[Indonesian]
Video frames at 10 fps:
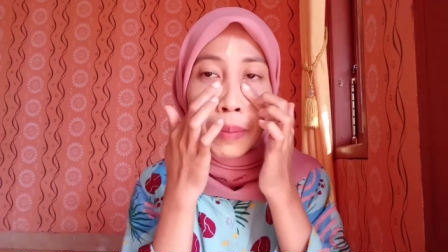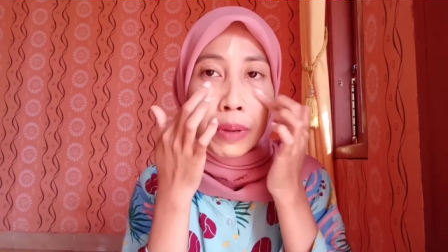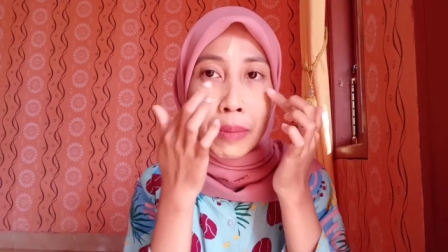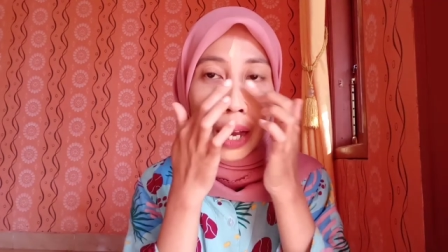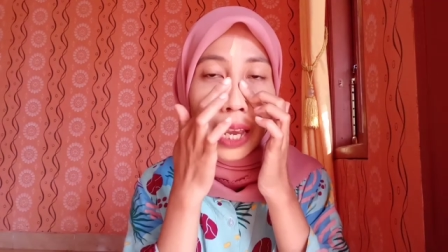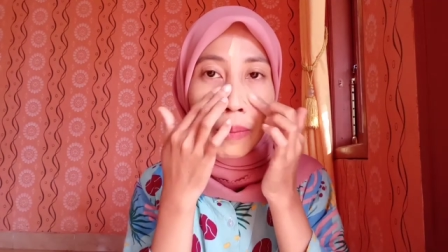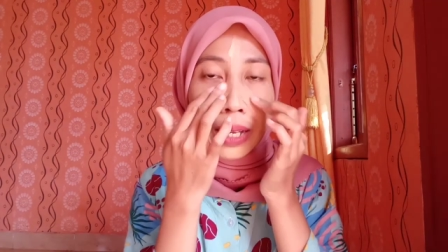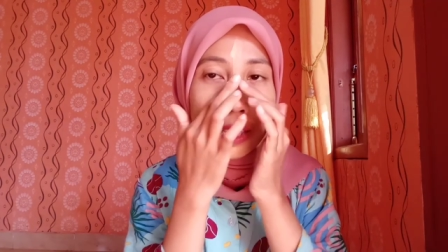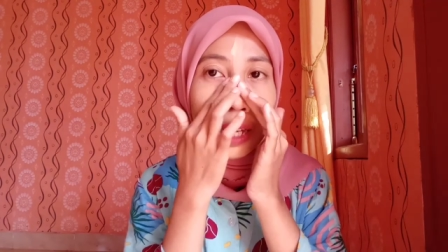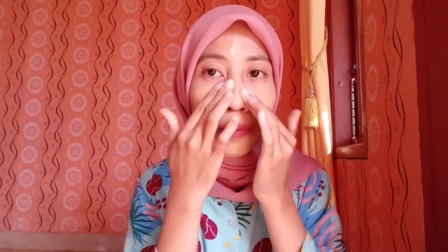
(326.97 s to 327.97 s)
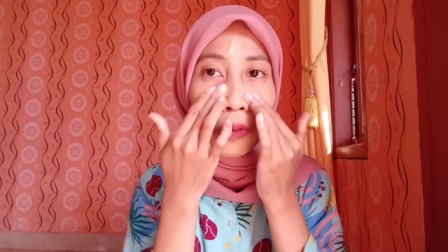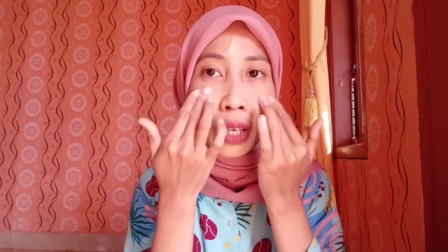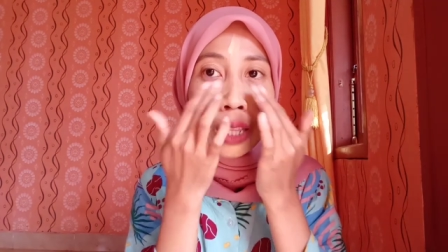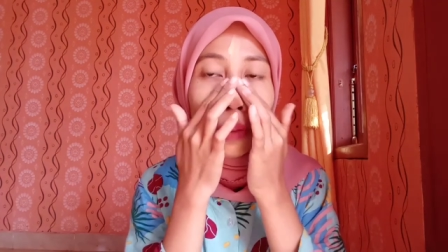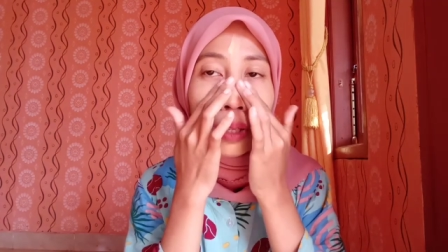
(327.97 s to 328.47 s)
pemakaian masker
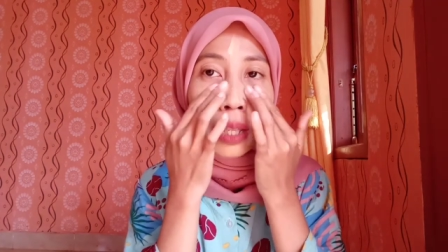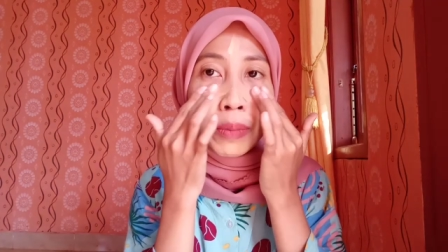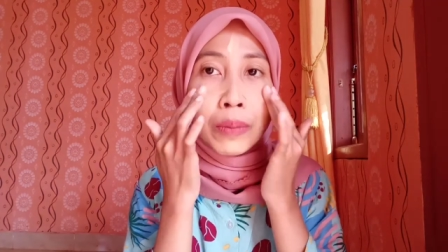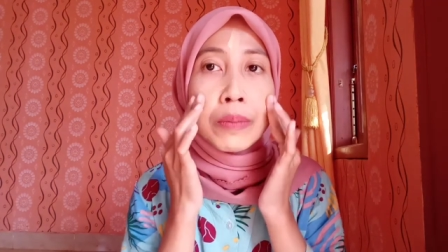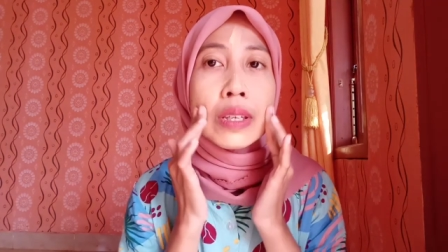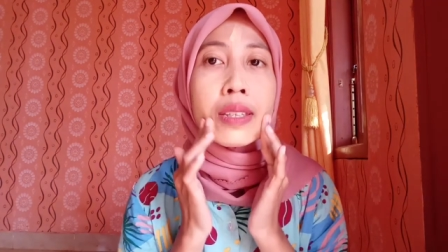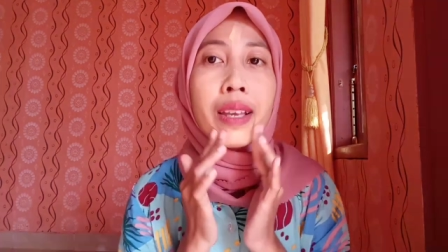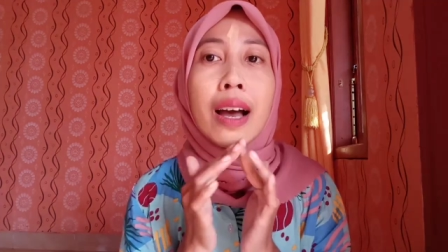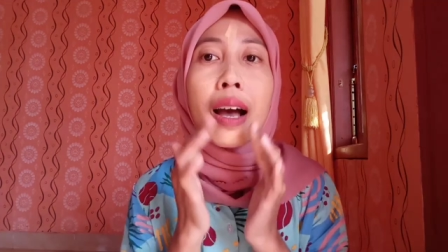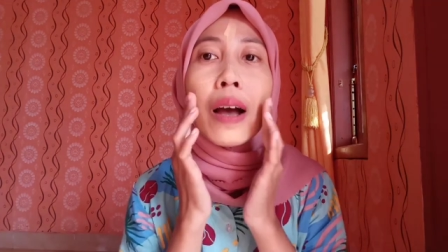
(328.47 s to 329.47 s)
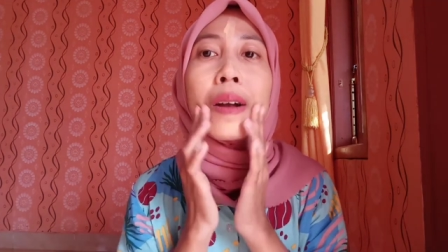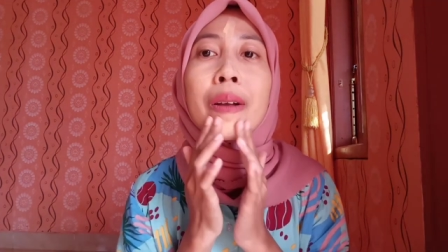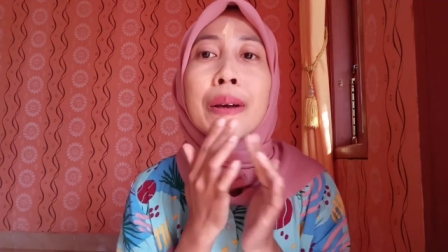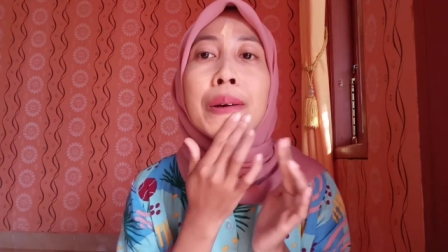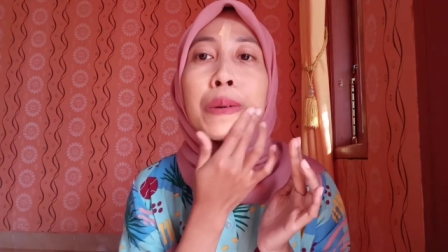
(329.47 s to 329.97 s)
mungkin teman-teman bisa
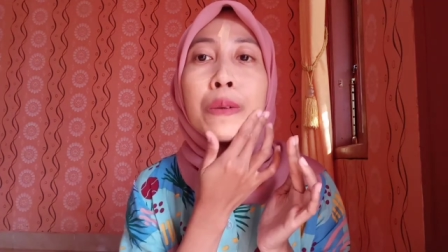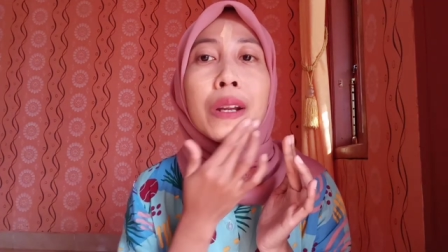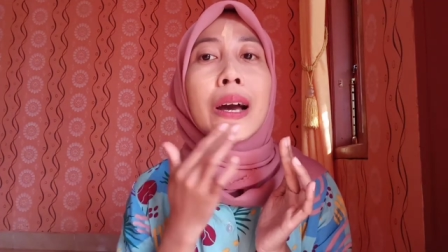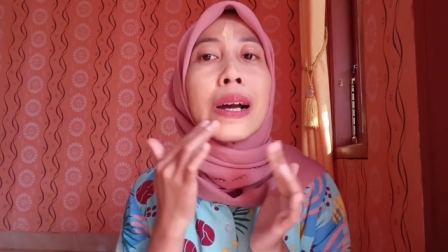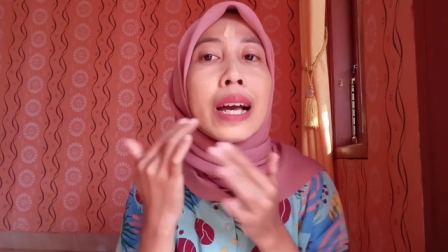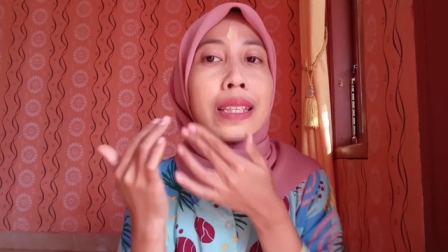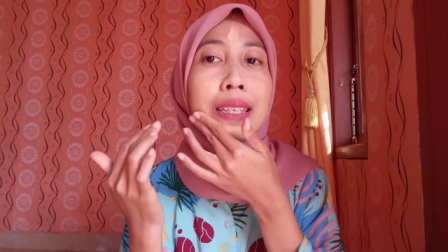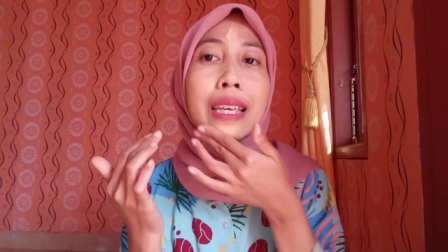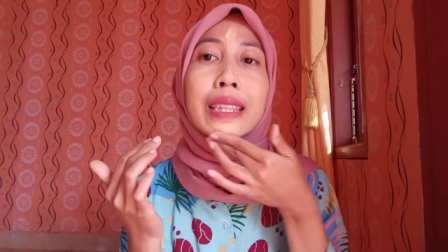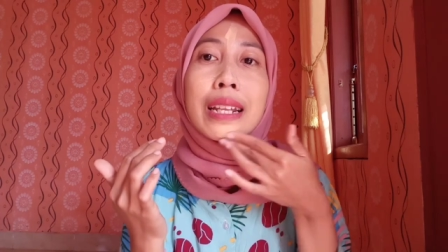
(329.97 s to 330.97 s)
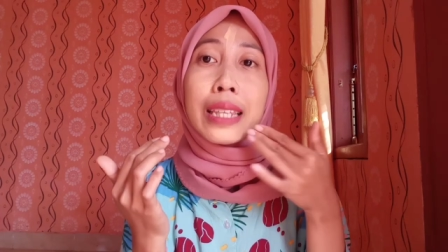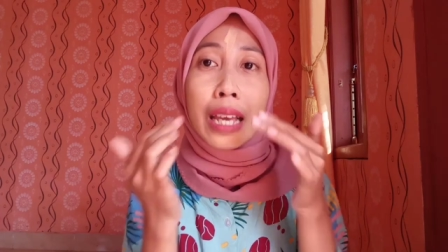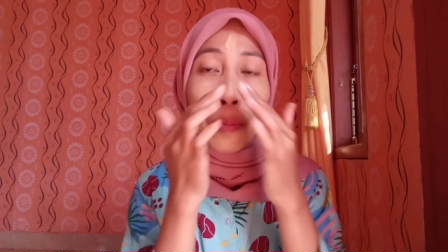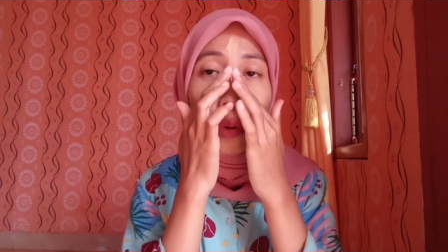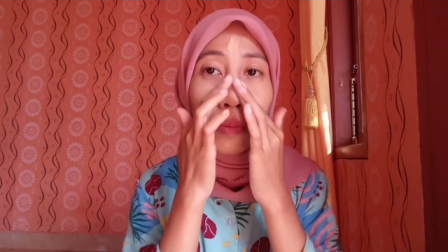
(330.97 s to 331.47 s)
gunakan sekitar
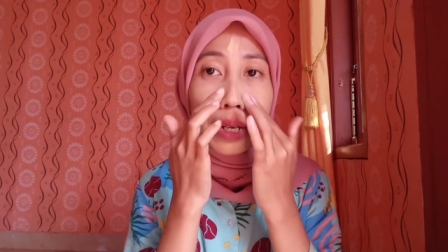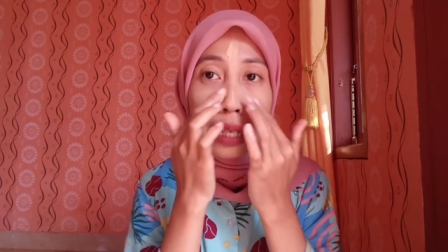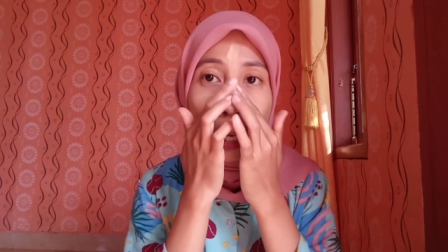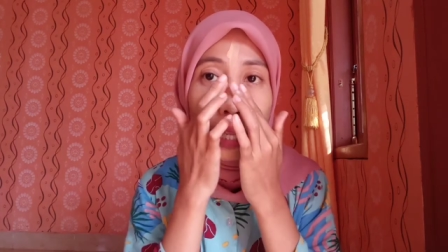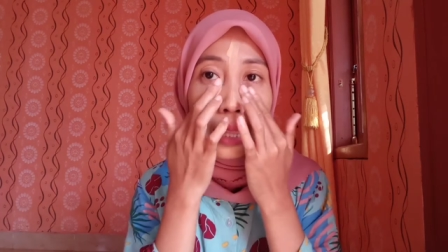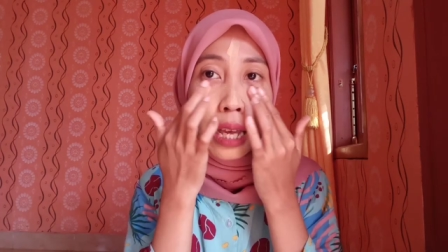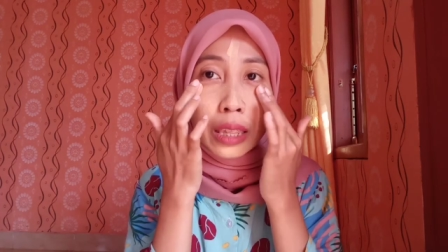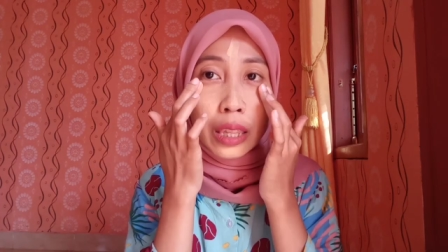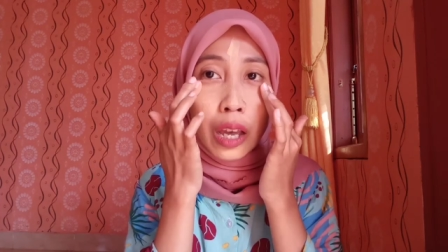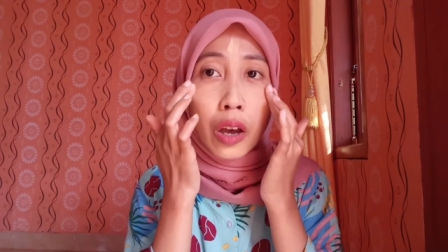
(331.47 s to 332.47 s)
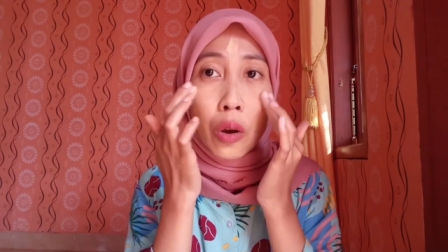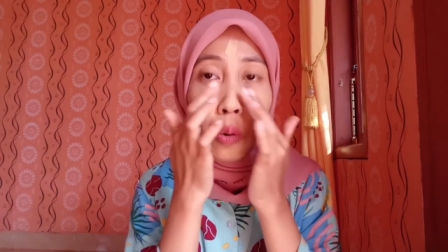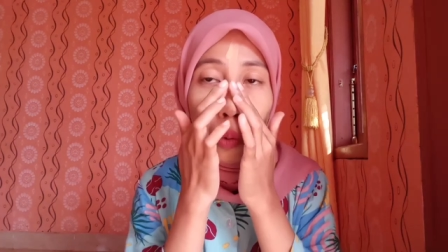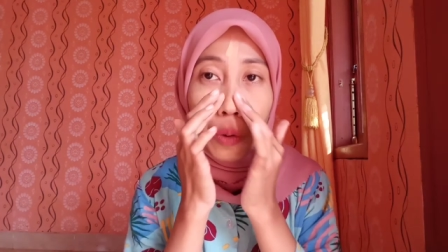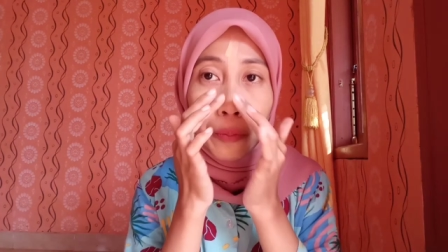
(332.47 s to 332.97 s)
30 menit
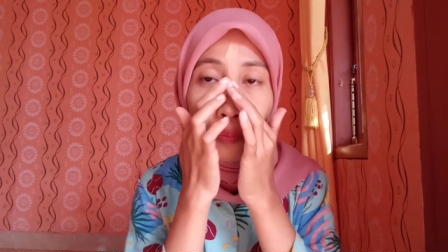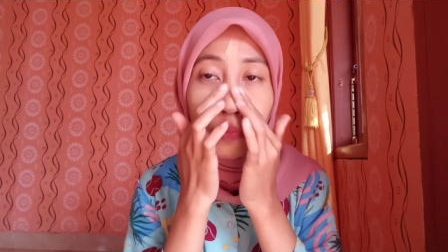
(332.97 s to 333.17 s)
atau